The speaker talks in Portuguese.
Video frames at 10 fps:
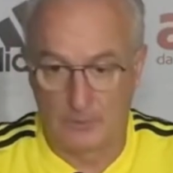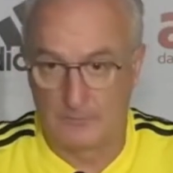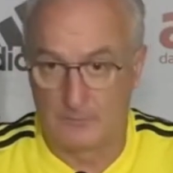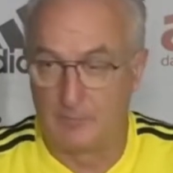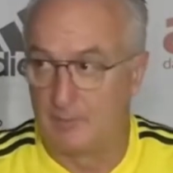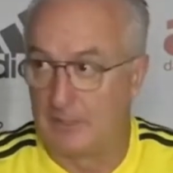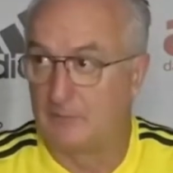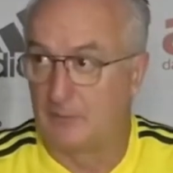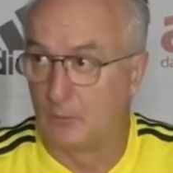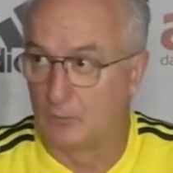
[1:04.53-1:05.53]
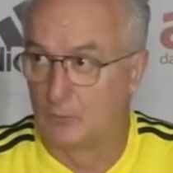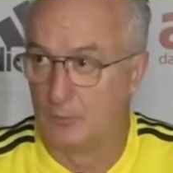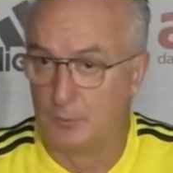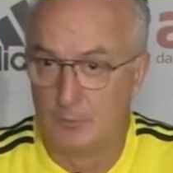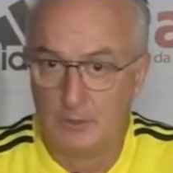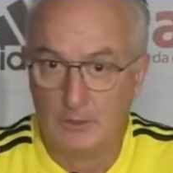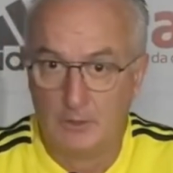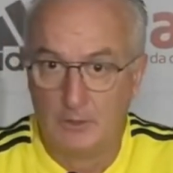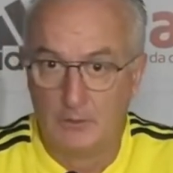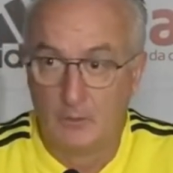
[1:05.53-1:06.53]
coletivamente, ao grupo.
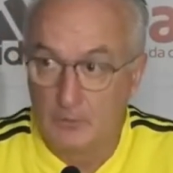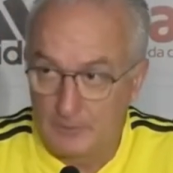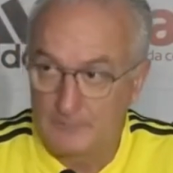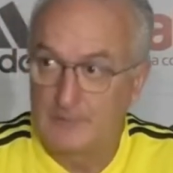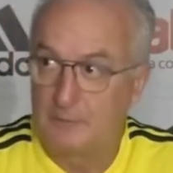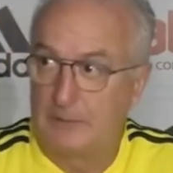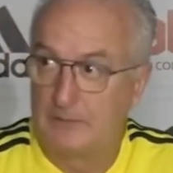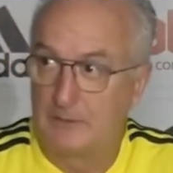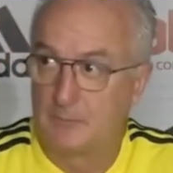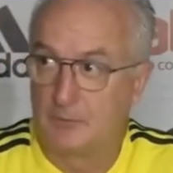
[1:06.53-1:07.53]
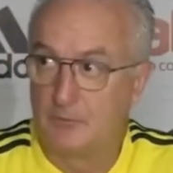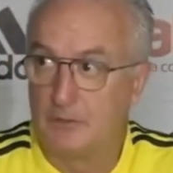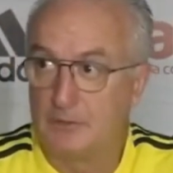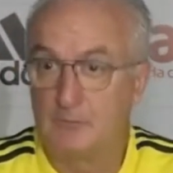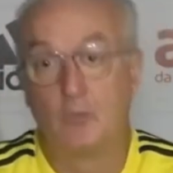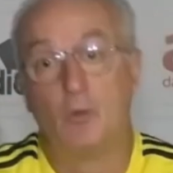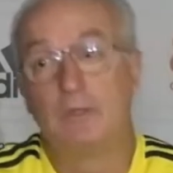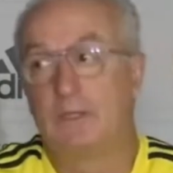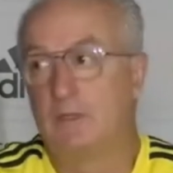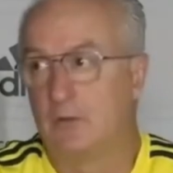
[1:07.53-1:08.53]
Ou nós respeitamos tudo isso,
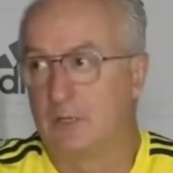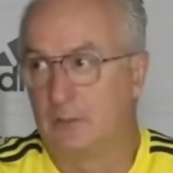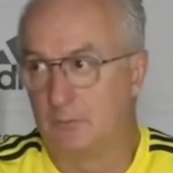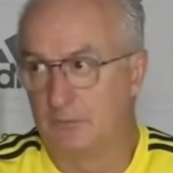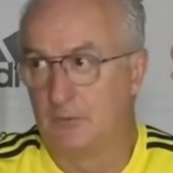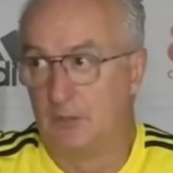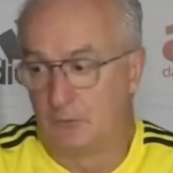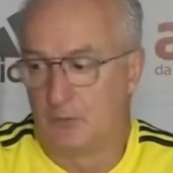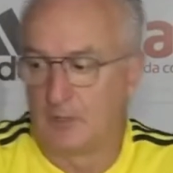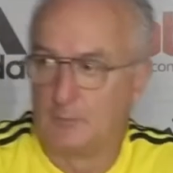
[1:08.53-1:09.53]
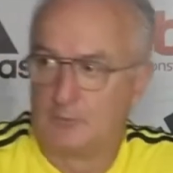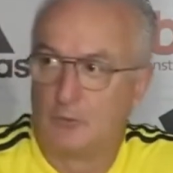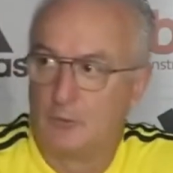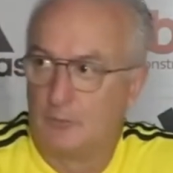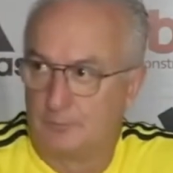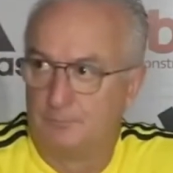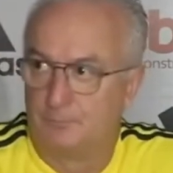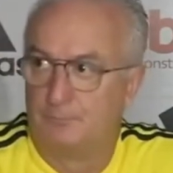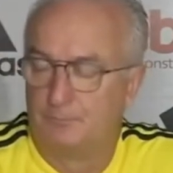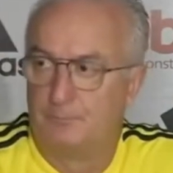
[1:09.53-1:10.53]
ou ignoramos, jogamos tudo
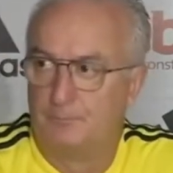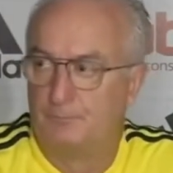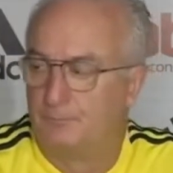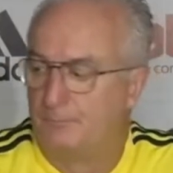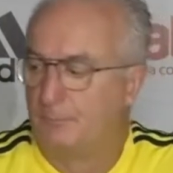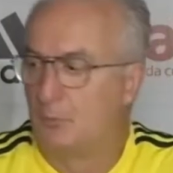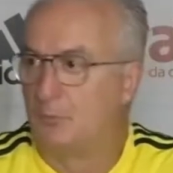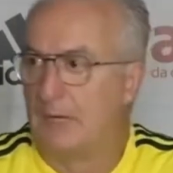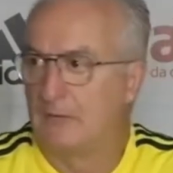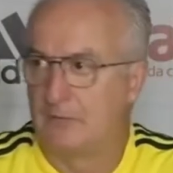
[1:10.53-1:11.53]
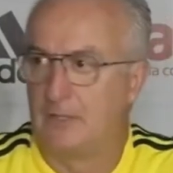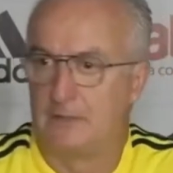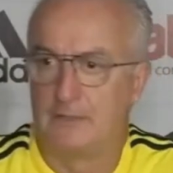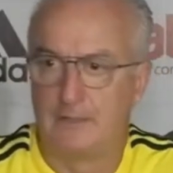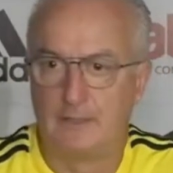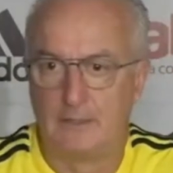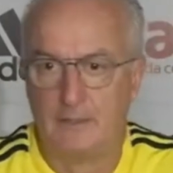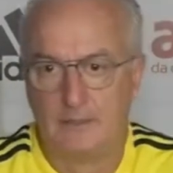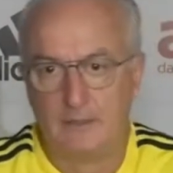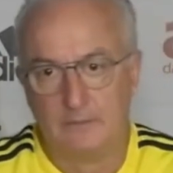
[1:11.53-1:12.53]
por baixo da, da,
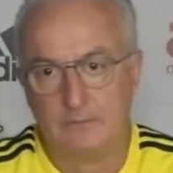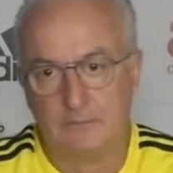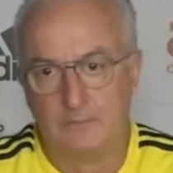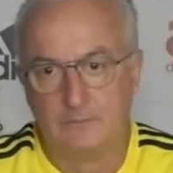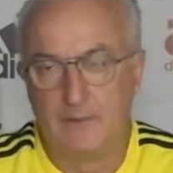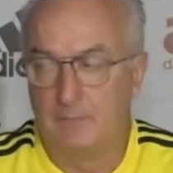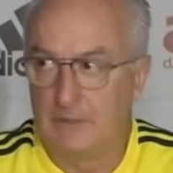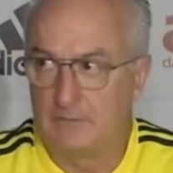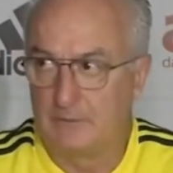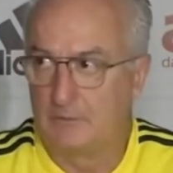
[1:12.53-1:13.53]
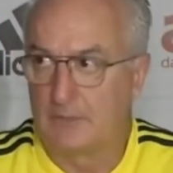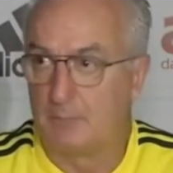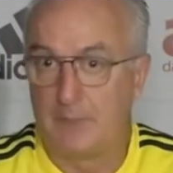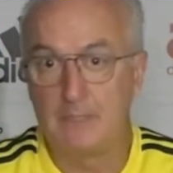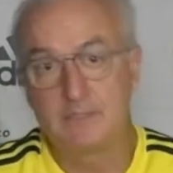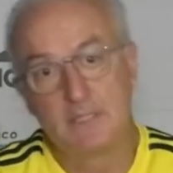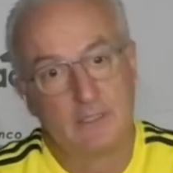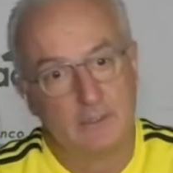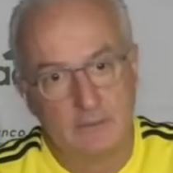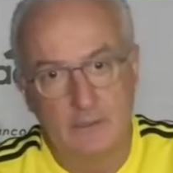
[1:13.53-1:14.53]
da, da mesa, do
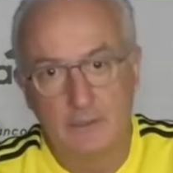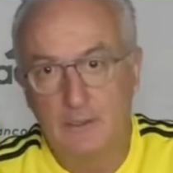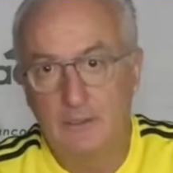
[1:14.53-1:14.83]
tapete, e,